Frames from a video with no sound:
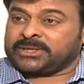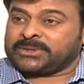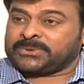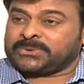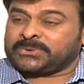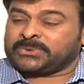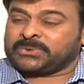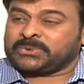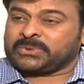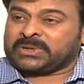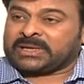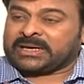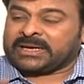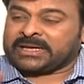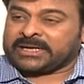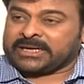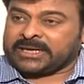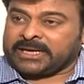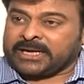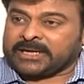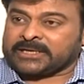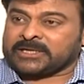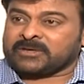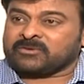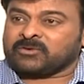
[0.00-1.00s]
తెలియదు ఎలా
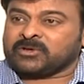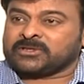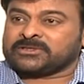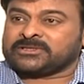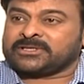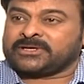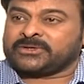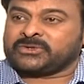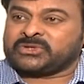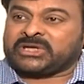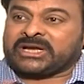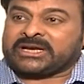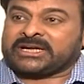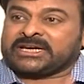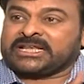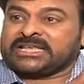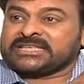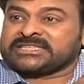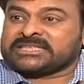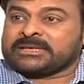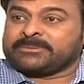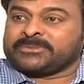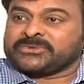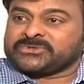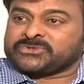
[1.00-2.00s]
రియాక్ట్ అవ్వాలో తెలియదు ఎక్కడ
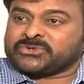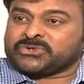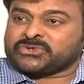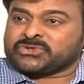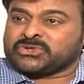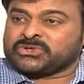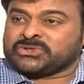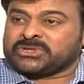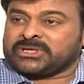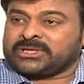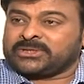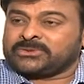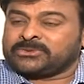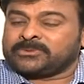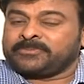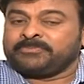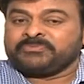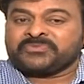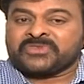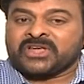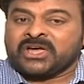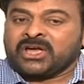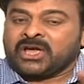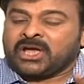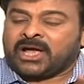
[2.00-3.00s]
ఏ సమస్య వస్తుందో తెలియదు
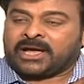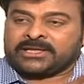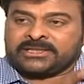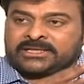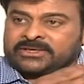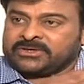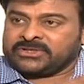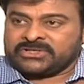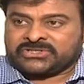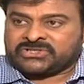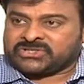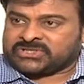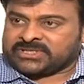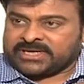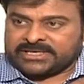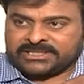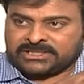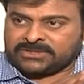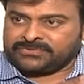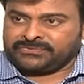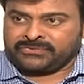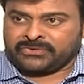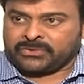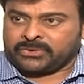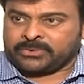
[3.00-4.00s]
అది
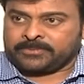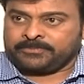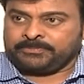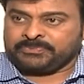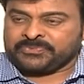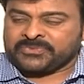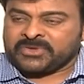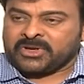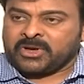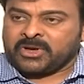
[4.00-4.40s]
స్ట్రెస్ఫుల్